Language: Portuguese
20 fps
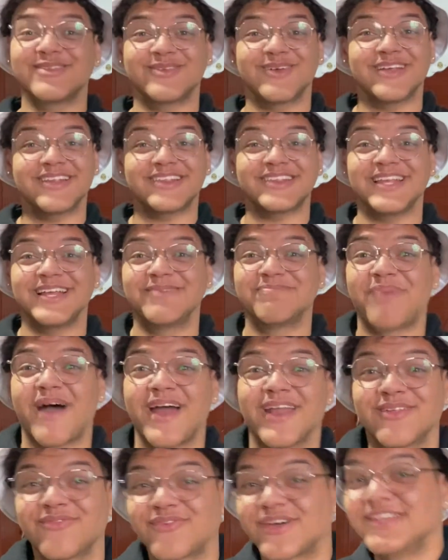sou assim,
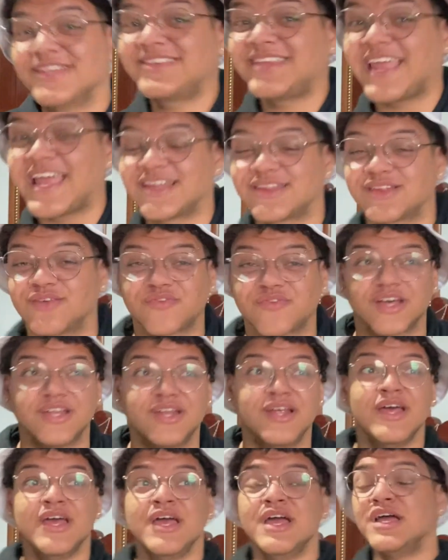para, tô ficando tenso, tô
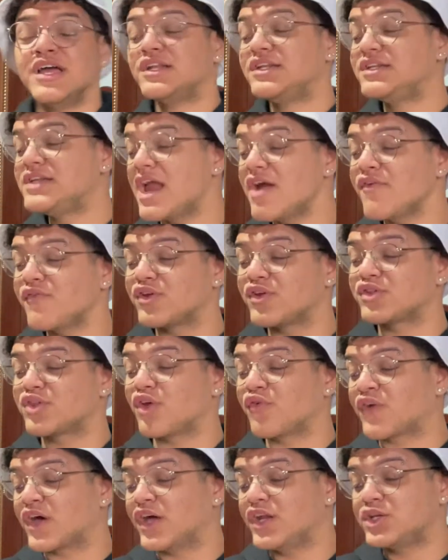ficando nervoso,
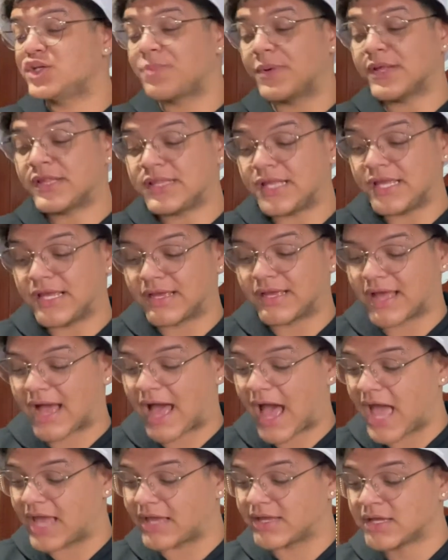tô ficando tipo assim.
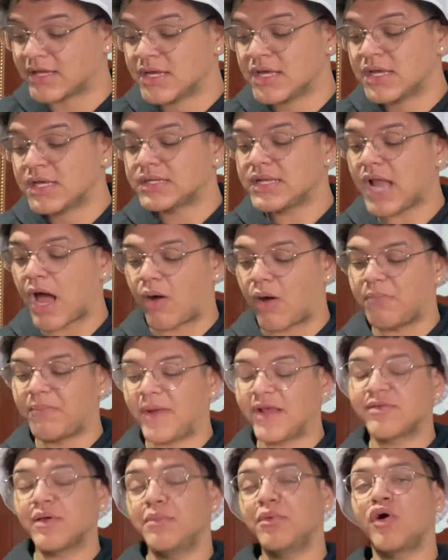Ai, não,
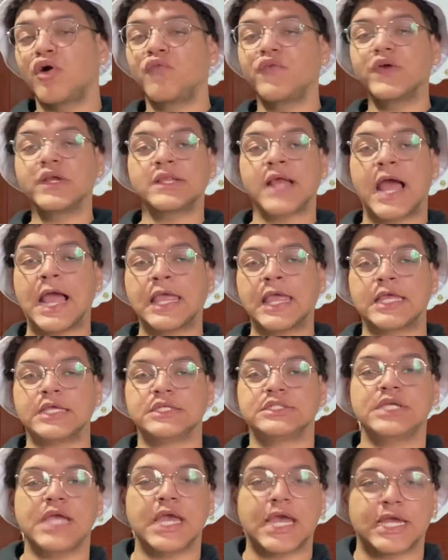mas vamos conversar
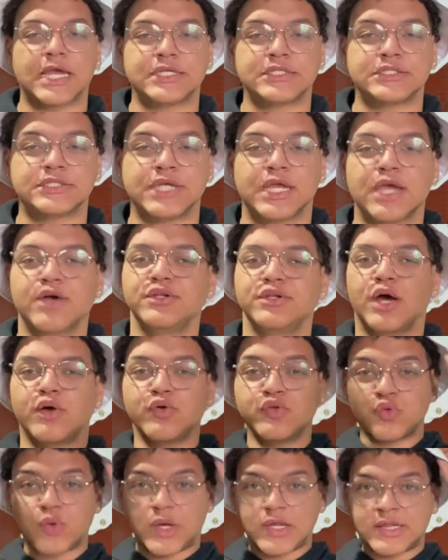aqui. Gente, eu
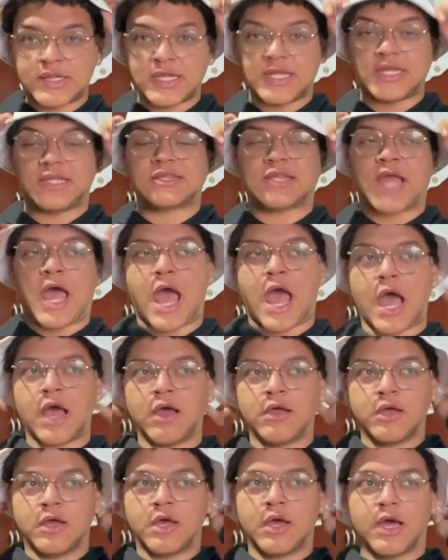não sou assim,
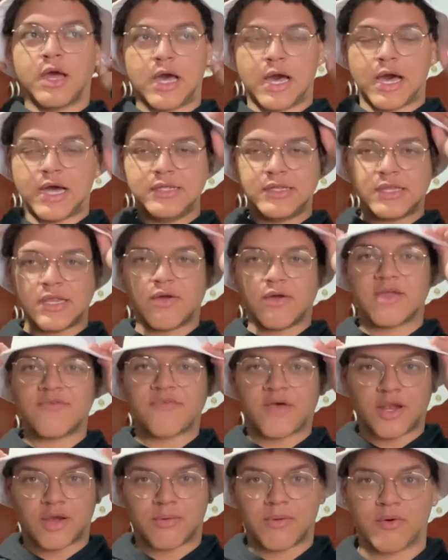tá? Antes que alguém
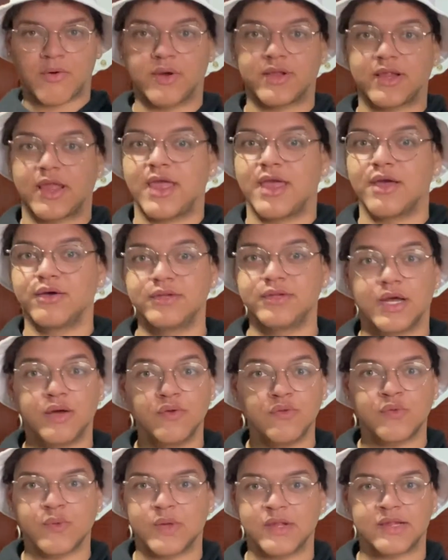fale alguma coisa, eu
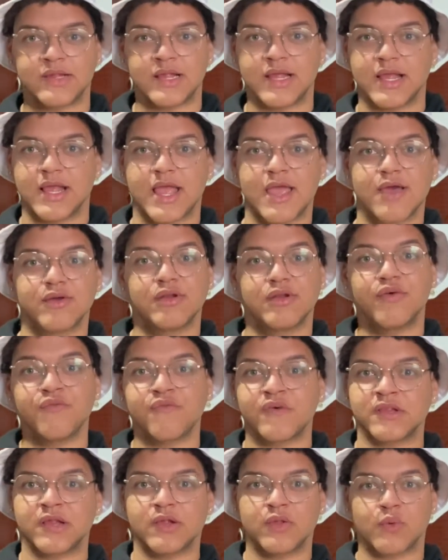não sou assim, eu não
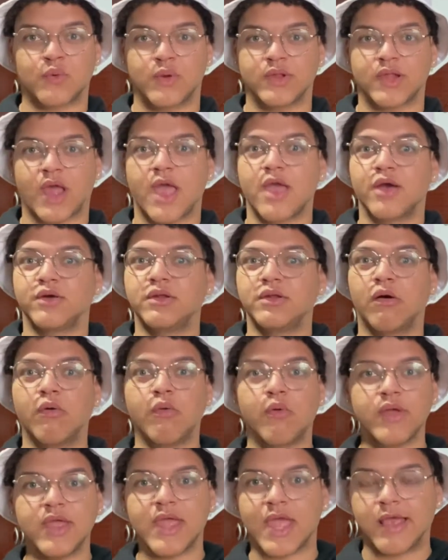faço as coisas, eu não
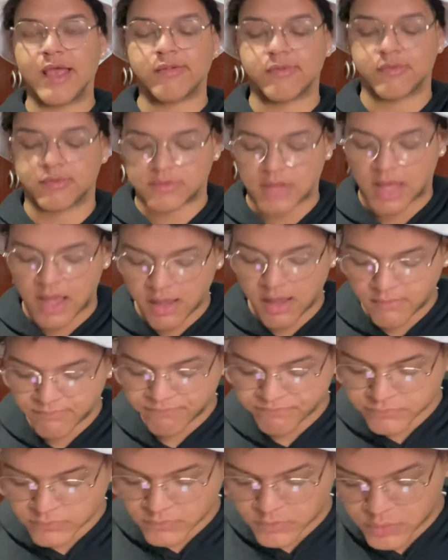conheço, tá?
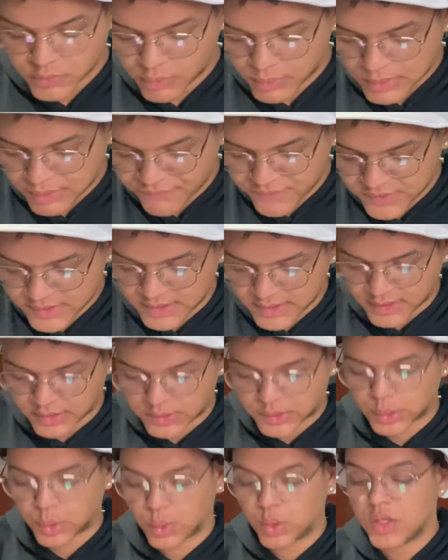Nunca fiz
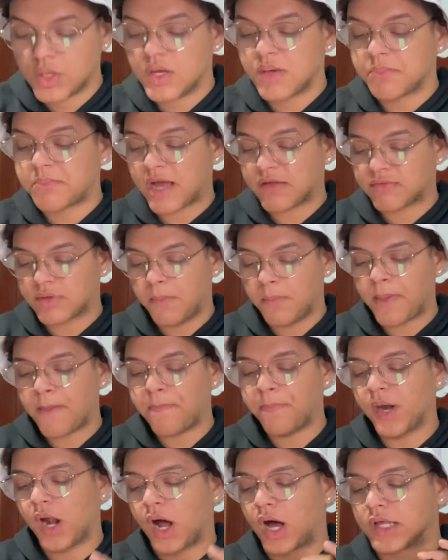isso. Mas vamos pra
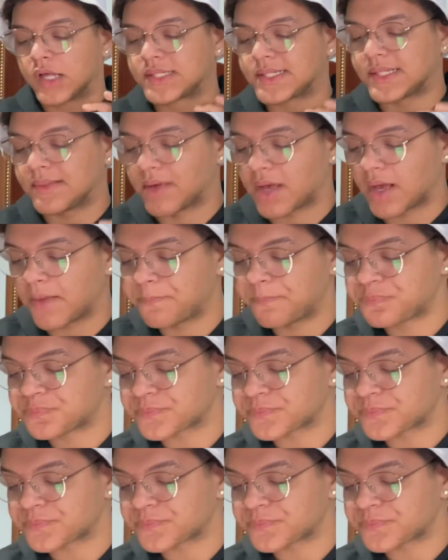próxima.